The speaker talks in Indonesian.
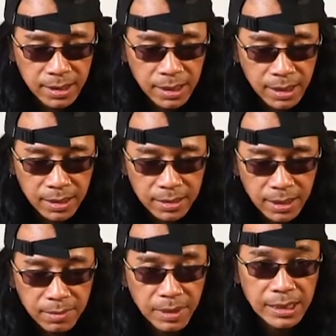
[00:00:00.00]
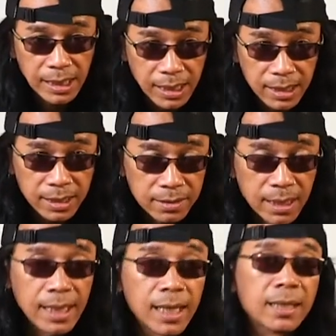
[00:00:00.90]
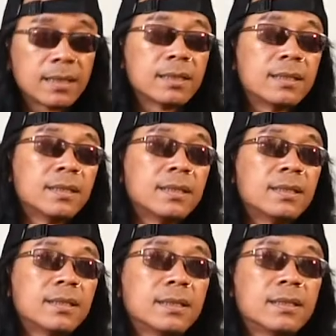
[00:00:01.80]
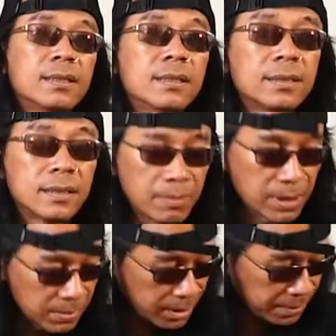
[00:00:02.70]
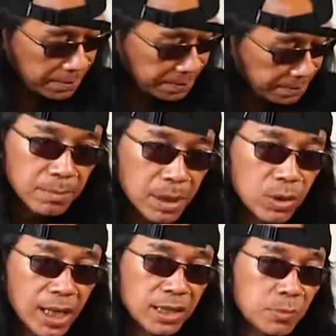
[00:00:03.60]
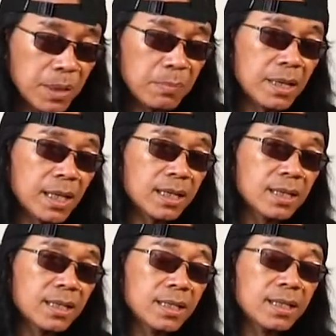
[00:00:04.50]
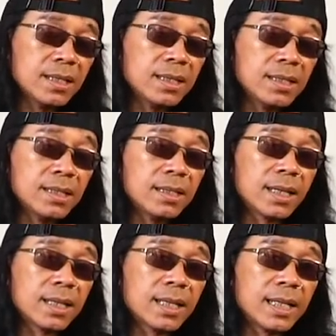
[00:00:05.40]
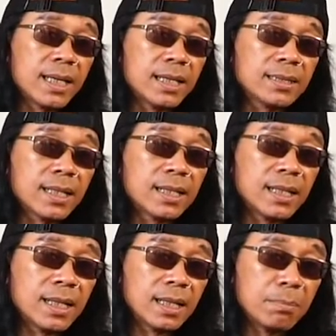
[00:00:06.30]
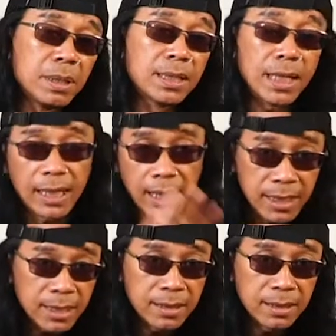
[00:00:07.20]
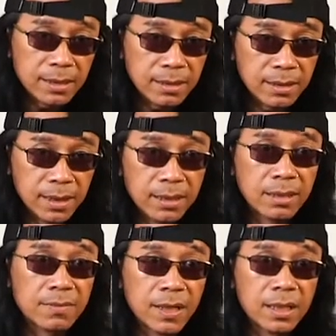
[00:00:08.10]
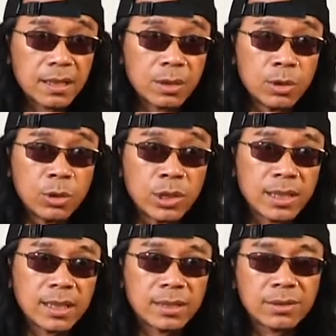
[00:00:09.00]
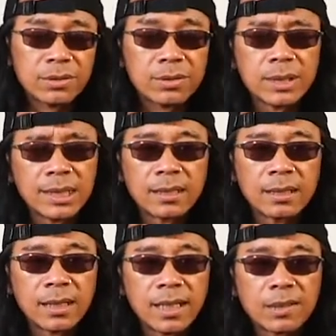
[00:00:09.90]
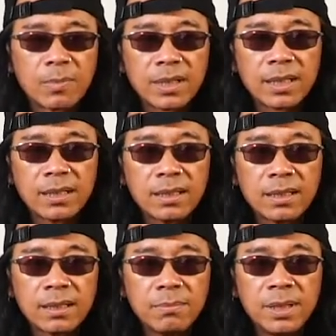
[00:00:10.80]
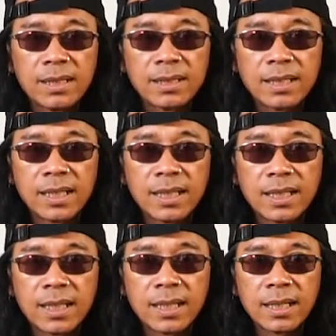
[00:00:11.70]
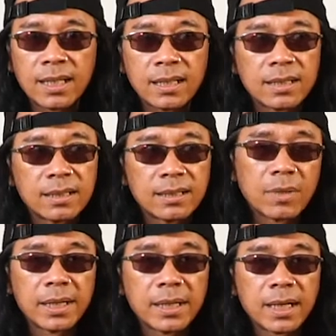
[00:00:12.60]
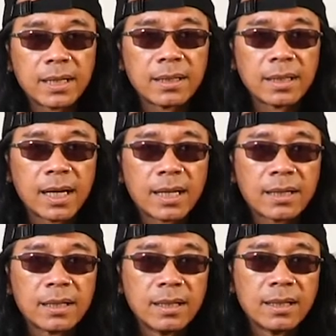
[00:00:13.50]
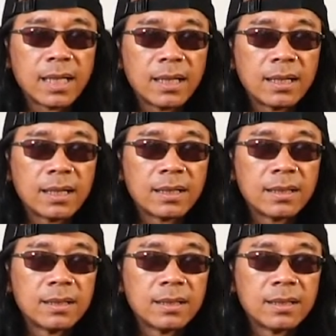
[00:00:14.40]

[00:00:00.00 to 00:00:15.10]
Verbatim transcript: yang jadi masalah dengan uh, apa namanya menggunakan speed picking di di, di tangan ada etnis adalah bentangan interval note-nya itu nggak seperti biasanya yang kita mainkan dengan skill